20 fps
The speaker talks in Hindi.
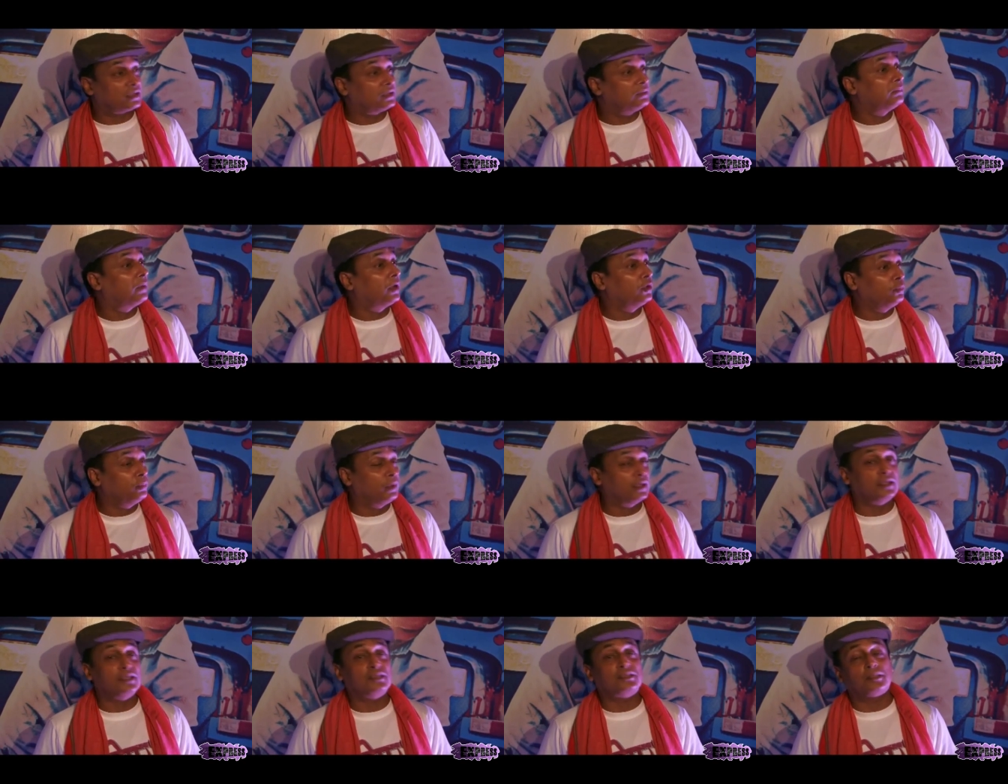जैसा कि
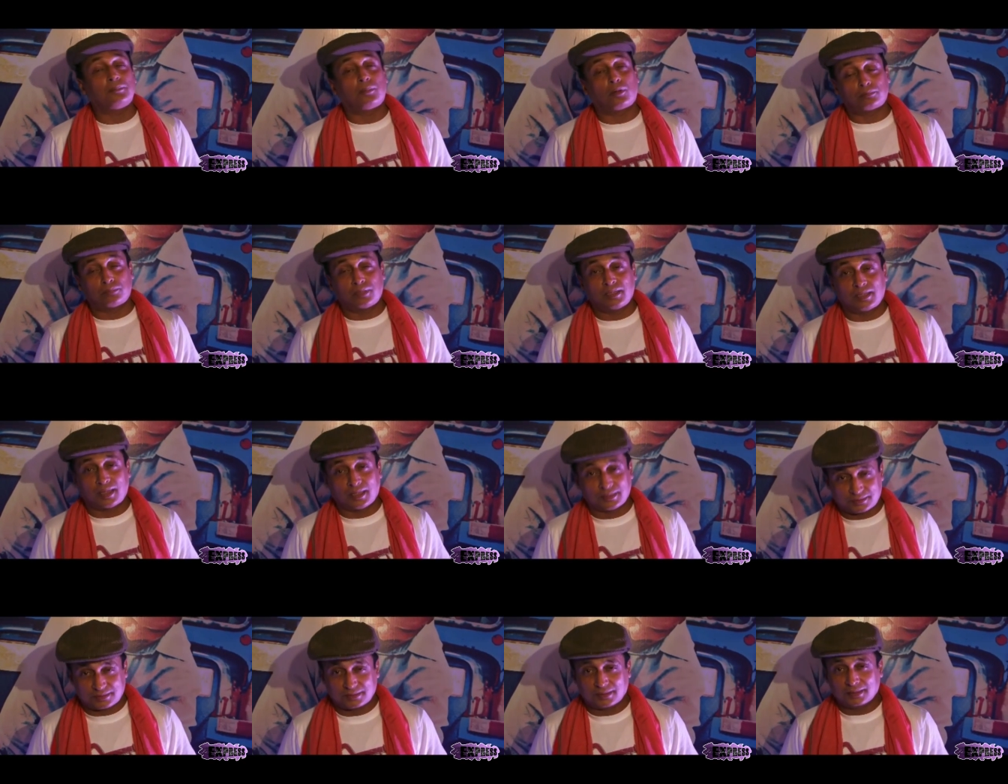मालूम है कि इसकी
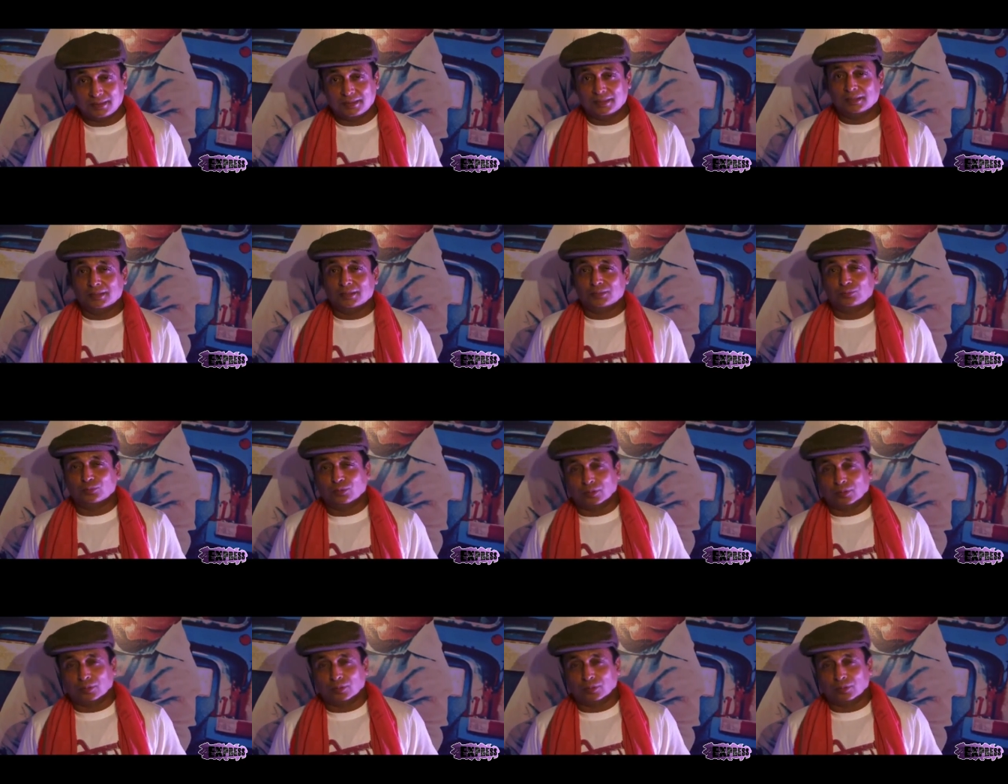बहुत बड़ी कास्ट है